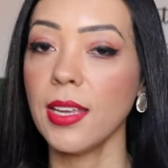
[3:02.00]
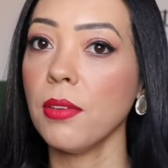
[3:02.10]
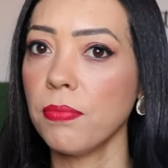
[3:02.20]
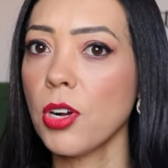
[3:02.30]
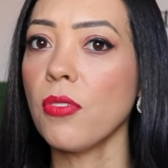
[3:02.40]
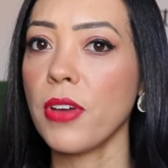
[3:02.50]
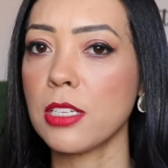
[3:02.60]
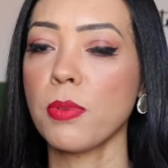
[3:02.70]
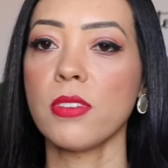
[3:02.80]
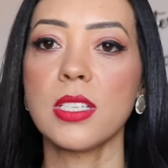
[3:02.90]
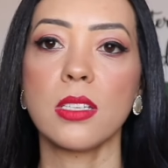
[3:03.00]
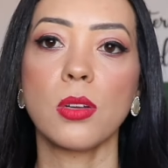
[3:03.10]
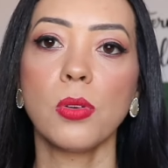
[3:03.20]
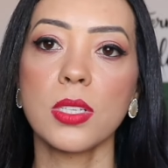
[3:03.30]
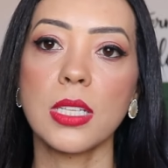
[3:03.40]
E confesso para vocês
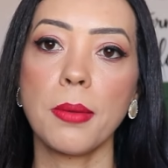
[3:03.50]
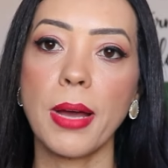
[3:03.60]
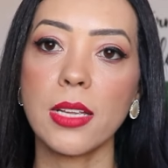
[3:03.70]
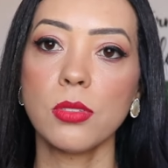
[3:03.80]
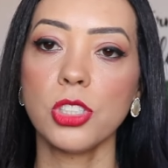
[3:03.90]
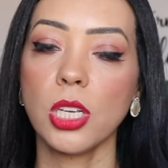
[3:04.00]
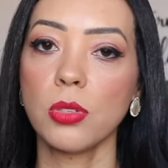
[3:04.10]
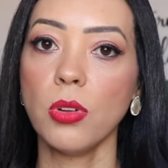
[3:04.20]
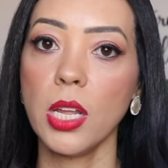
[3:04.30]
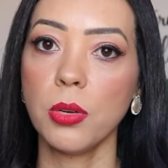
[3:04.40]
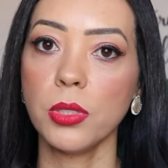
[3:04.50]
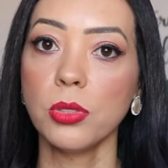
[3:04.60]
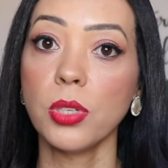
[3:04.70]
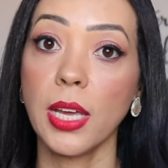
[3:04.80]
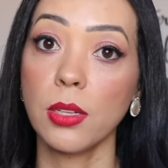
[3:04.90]
que eu gostei mais do cheiro do
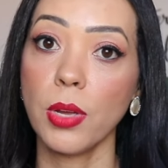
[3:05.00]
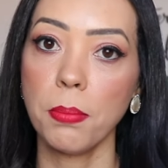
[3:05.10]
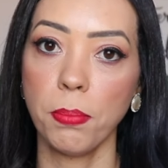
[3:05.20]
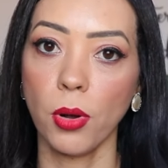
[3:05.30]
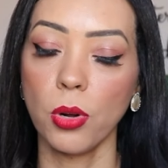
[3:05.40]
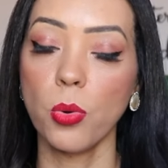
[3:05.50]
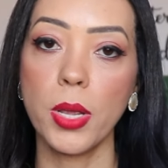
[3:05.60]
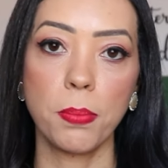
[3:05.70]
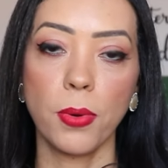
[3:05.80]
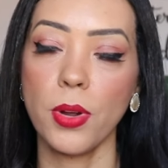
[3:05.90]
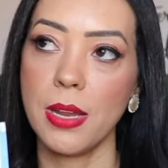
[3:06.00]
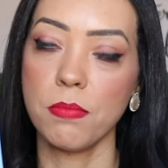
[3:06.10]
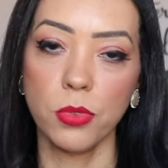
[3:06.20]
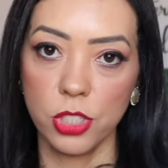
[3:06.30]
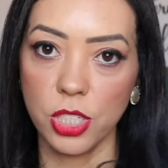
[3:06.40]
líquido do que do em pó. O em pó, ele
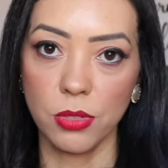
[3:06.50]
é muito